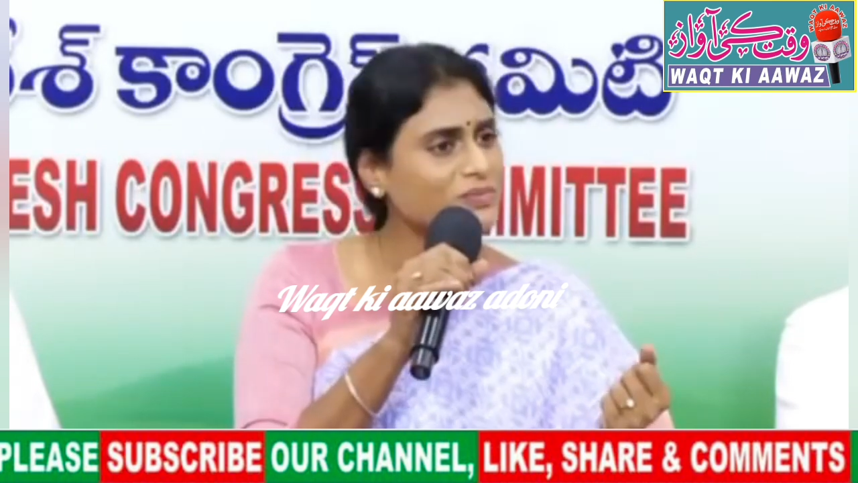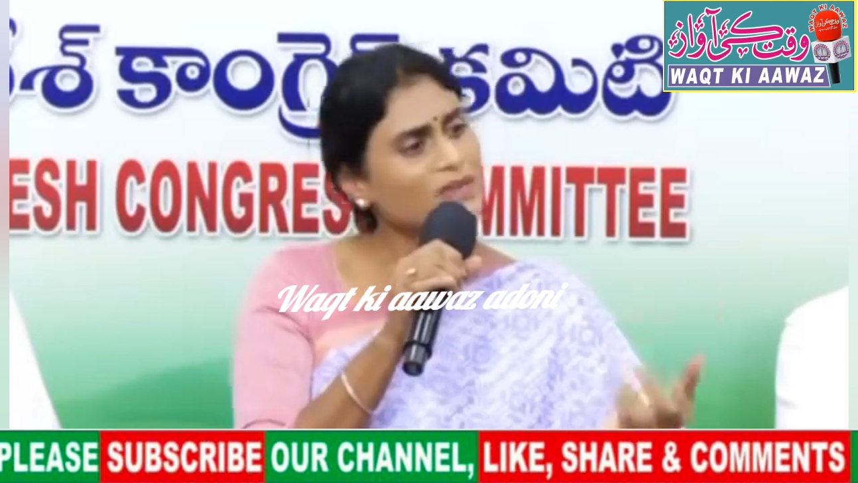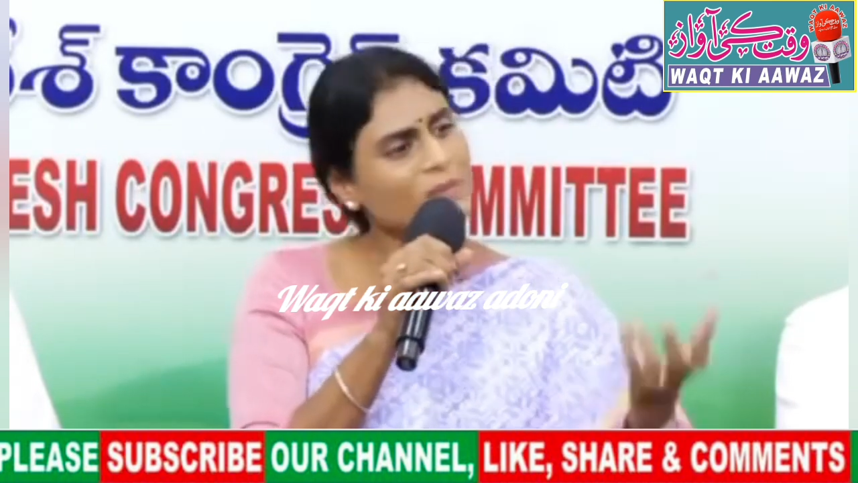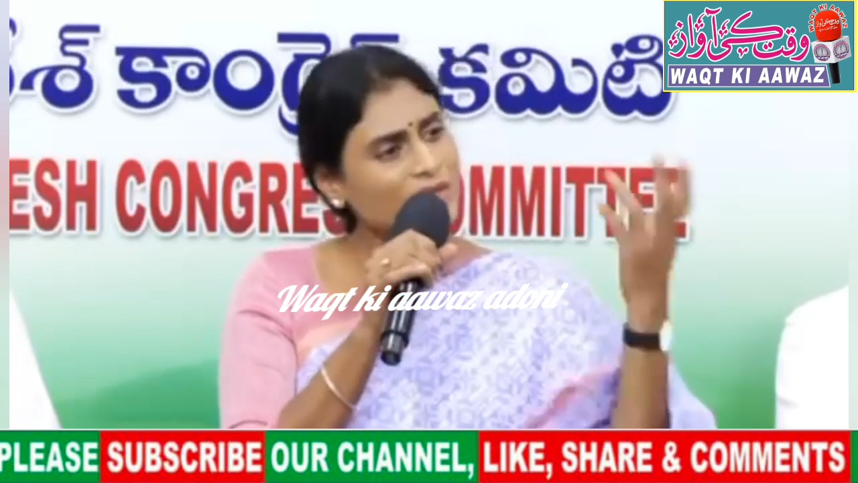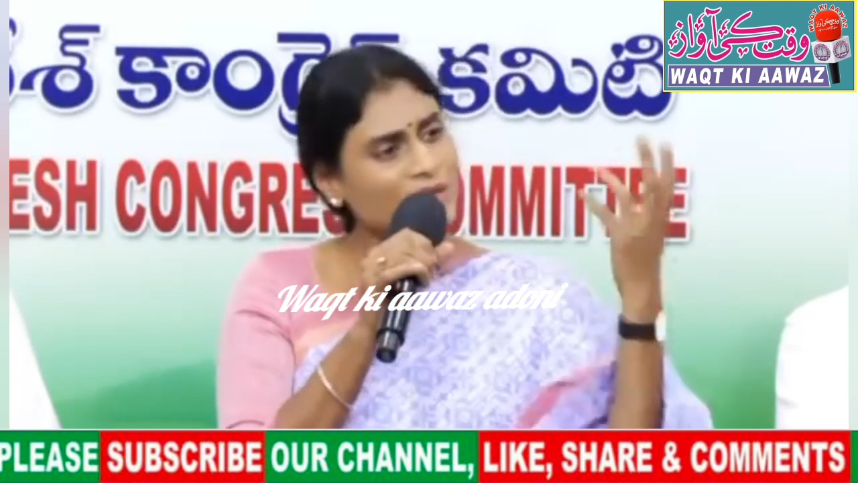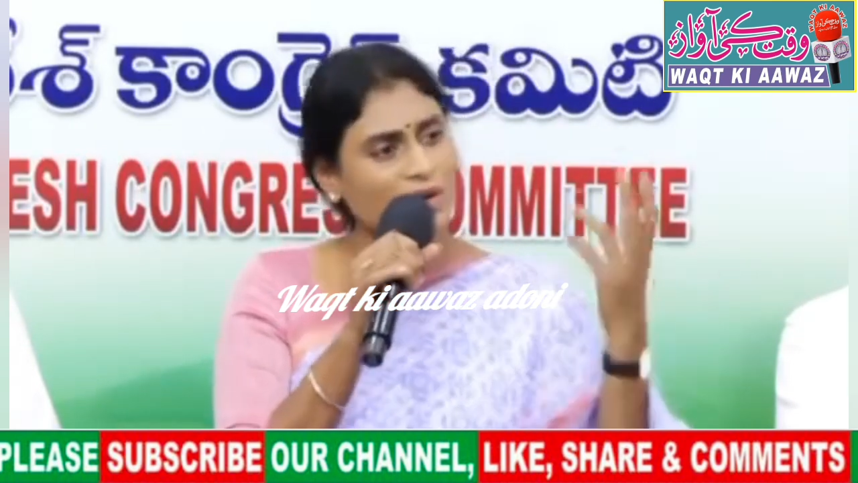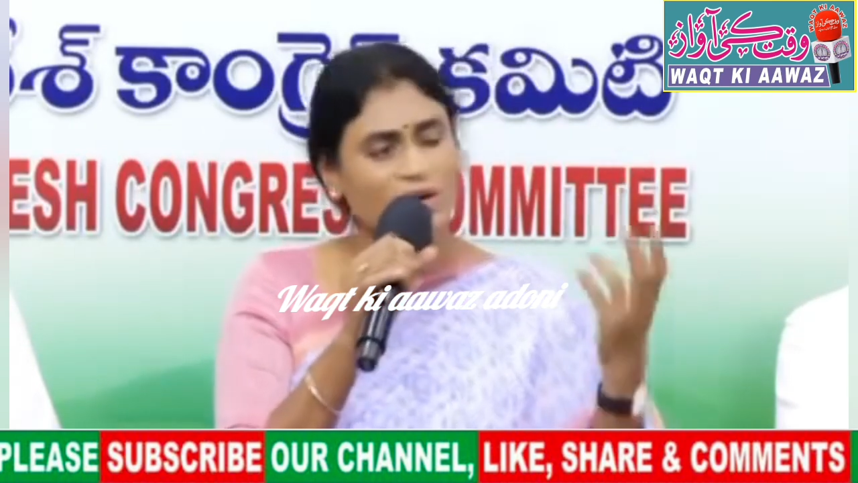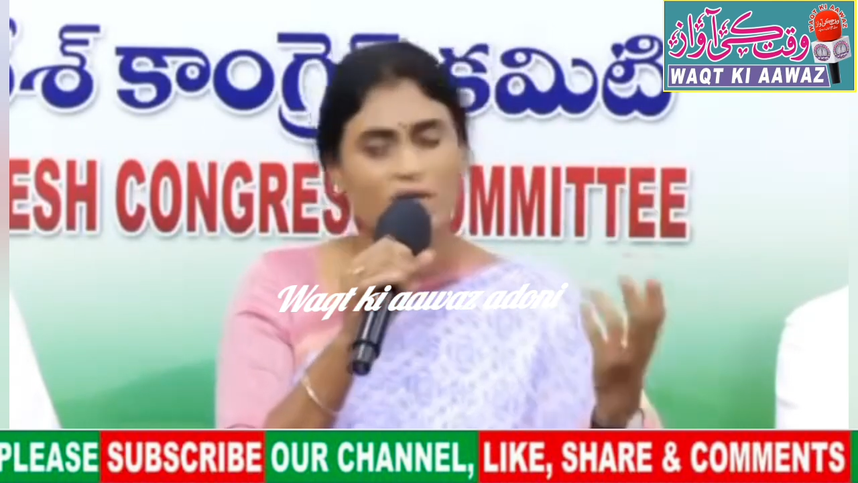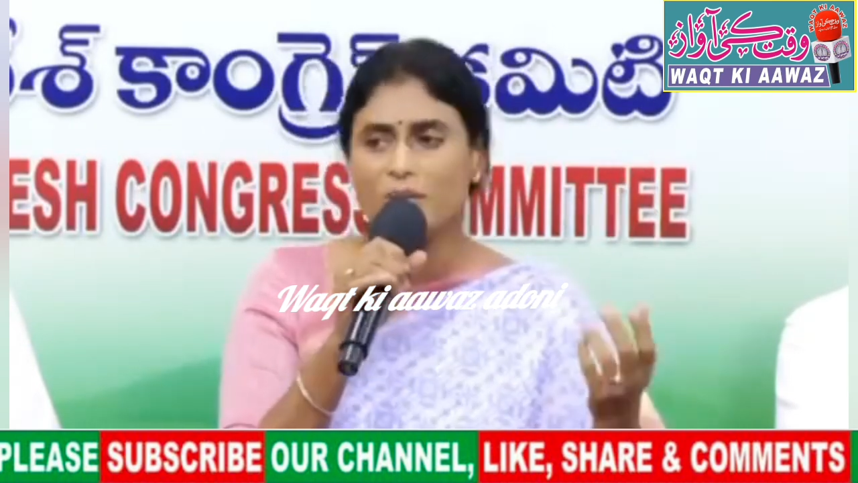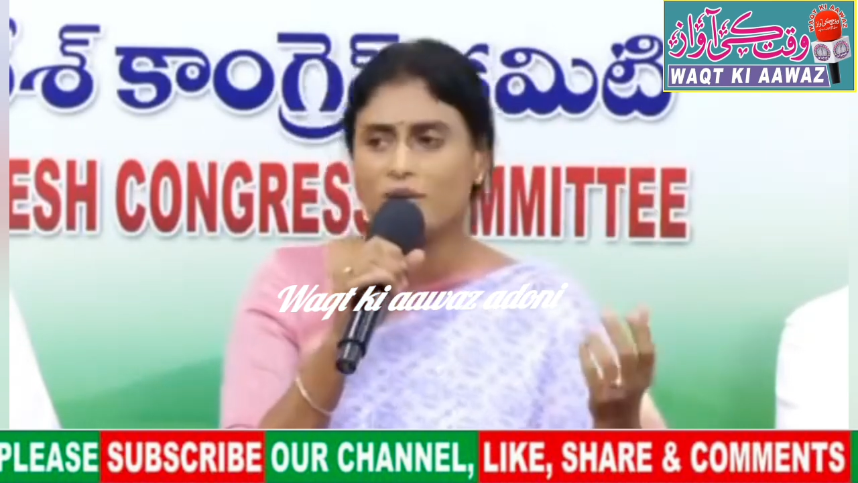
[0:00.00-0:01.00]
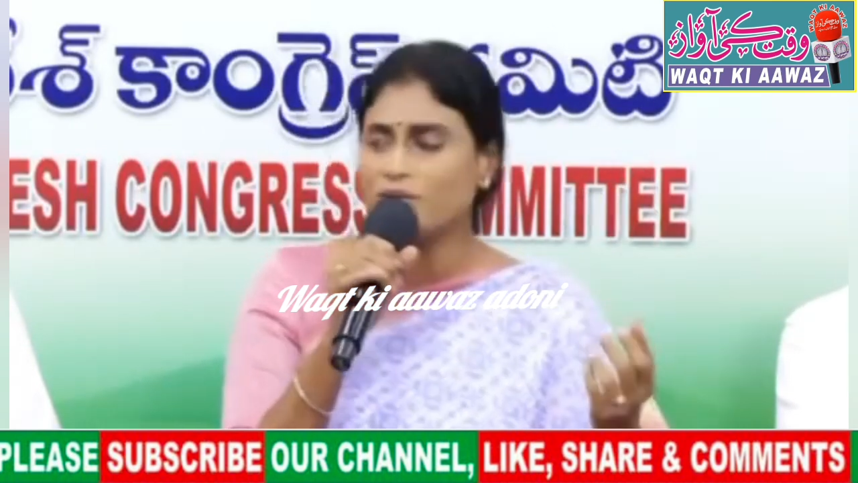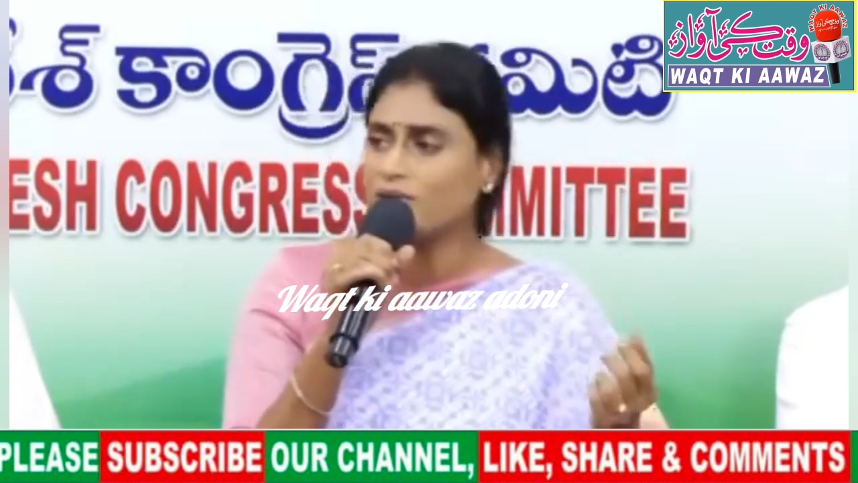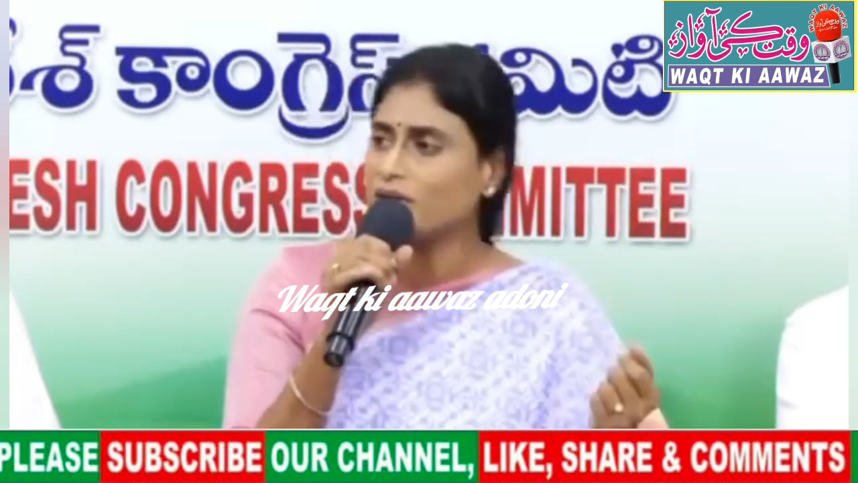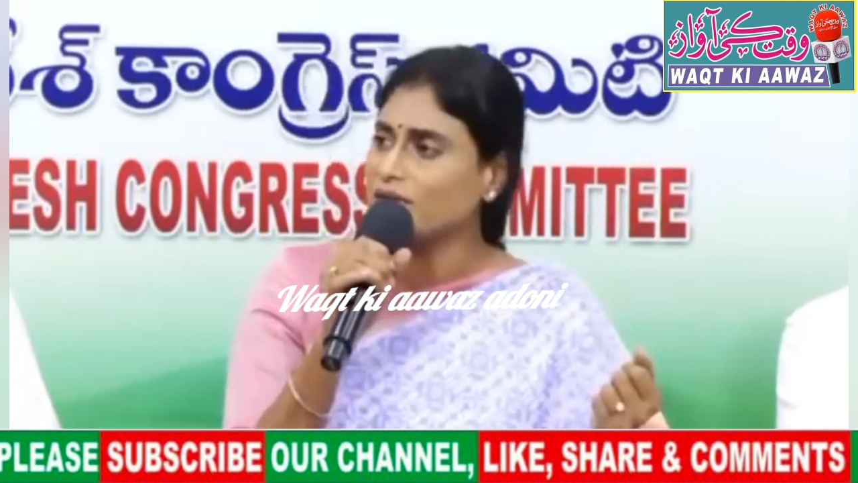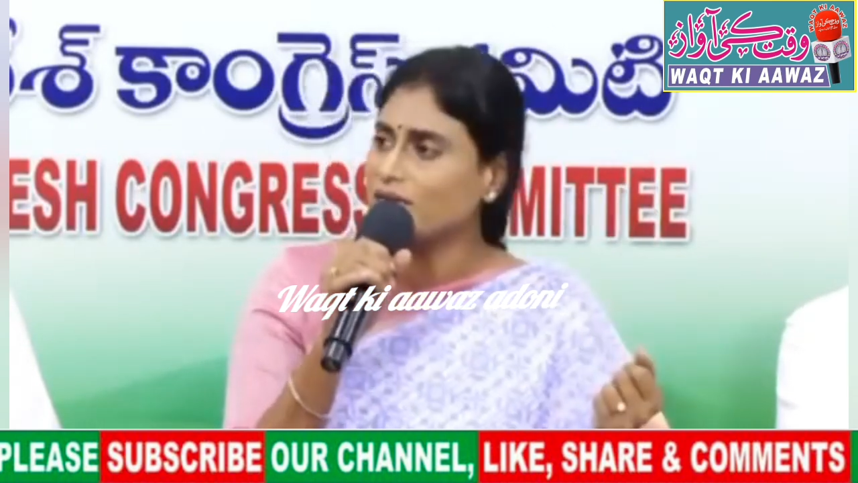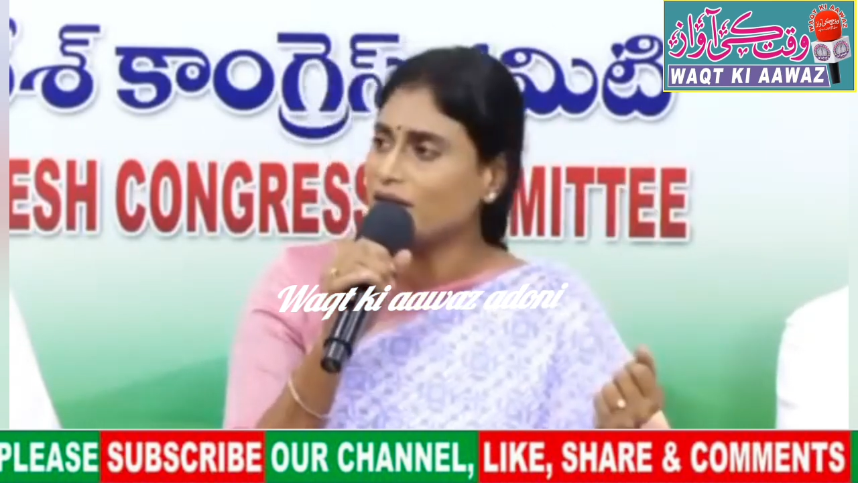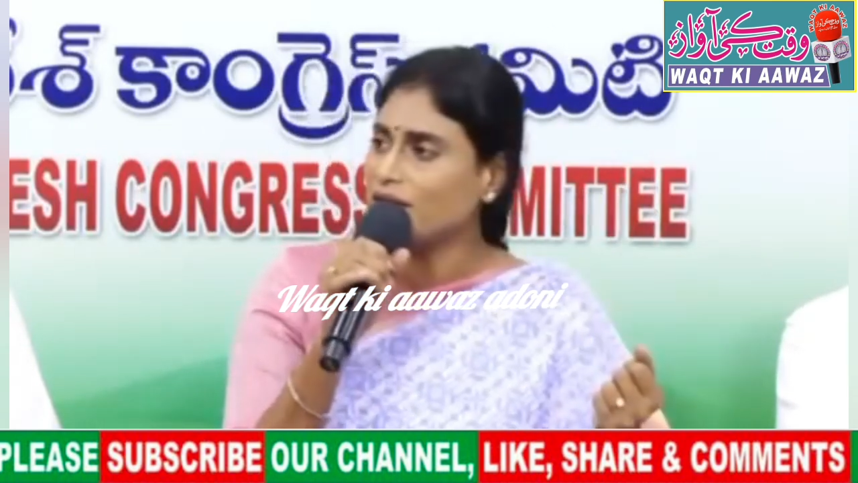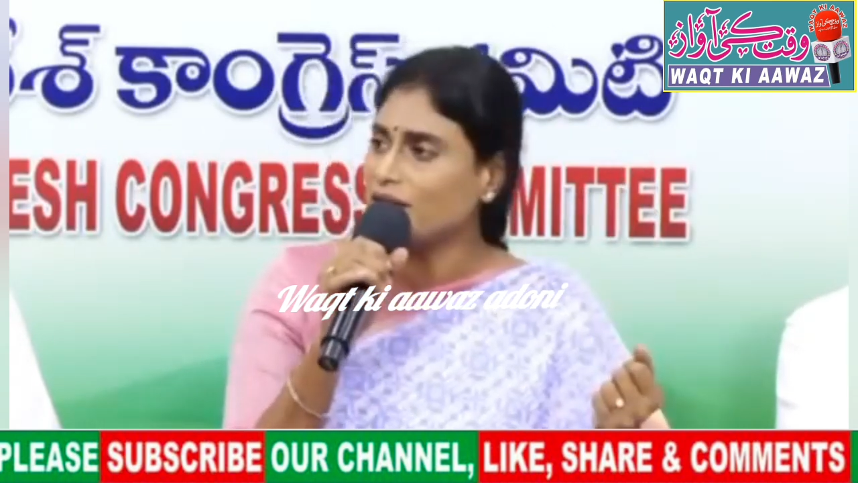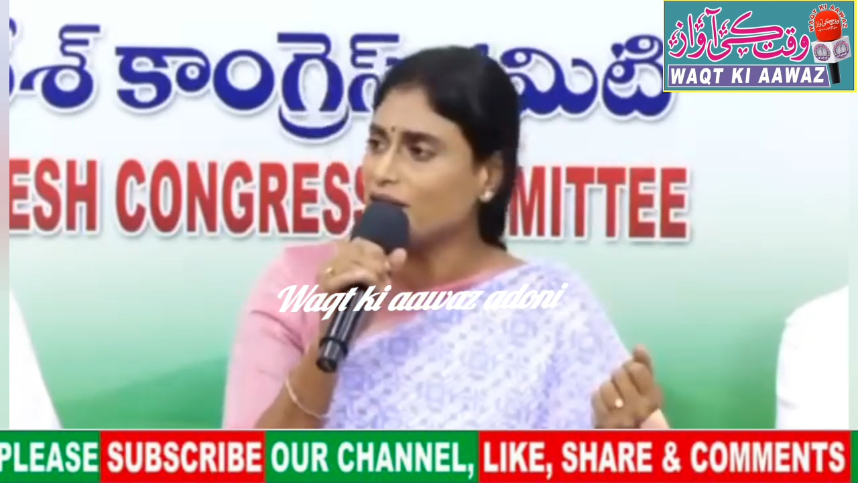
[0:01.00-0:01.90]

పెద్ద పెద్ద హోర్డింగ్లు పెట్టుకున్నారు కదా